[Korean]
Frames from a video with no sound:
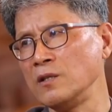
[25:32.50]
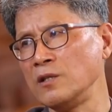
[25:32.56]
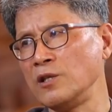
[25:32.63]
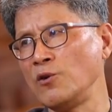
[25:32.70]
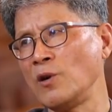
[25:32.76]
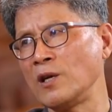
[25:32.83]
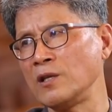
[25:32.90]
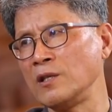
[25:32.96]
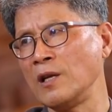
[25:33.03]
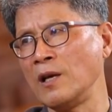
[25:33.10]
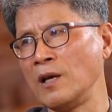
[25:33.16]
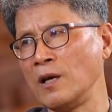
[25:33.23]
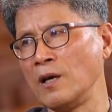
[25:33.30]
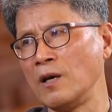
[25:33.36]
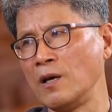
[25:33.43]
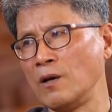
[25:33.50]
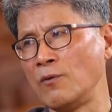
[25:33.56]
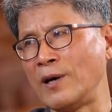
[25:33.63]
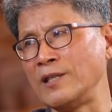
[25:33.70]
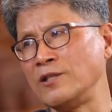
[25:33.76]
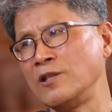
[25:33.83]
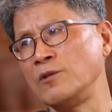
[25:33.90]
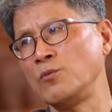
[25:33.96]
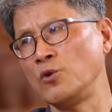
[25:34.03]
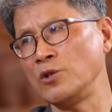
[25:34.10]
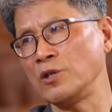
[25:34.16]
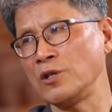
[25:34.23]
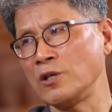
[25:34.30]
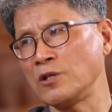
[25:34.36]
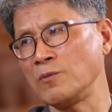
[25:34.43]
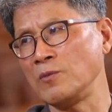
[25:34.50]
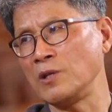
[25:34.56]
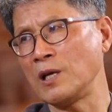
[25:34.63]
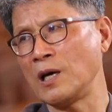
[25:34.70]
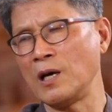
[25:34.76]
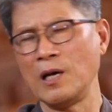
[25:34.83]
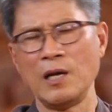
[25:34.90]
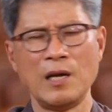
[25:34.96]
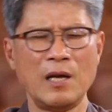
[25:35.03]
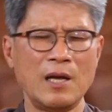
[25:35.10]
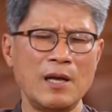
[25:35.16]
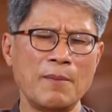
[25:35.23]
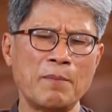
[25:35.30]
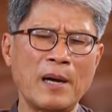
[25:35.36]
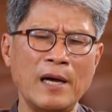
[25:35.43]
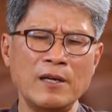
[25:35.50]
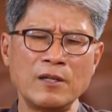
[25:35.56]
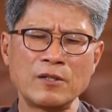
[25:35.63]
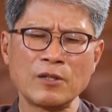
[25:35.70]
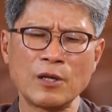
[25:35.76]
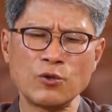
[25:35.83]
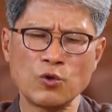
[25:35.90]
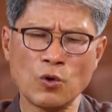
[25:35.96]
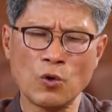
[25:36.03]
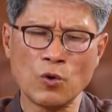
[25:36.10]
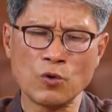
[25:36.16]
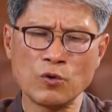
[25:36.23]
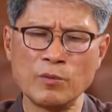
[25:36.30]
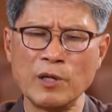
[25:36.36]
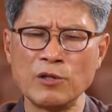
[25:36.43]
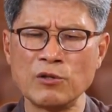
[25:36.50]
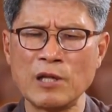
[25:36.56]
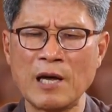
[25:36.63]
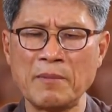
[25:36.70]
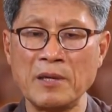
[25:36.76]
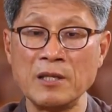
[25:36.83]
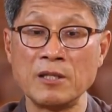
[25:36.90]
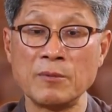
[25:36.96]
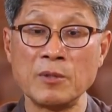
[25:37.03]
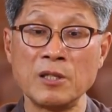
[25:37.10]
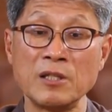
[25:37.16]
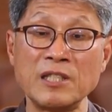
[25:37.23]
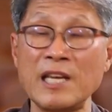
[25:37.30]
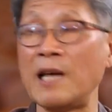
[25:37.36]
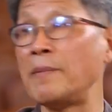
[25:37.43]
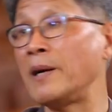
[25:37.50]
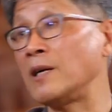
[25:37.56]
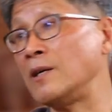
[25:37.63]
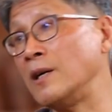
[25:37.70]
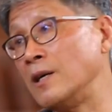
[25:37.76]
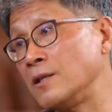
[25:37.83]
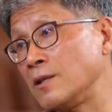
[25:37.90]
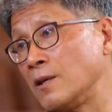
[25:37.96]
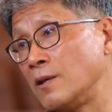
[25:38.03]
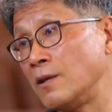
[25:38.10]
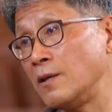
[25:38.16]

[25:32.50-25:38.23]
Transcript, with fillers: 치료하는데 완치를 못 시켰습니다. 네. 바이러스가 조금이라도 남아 있으면 재발을 해서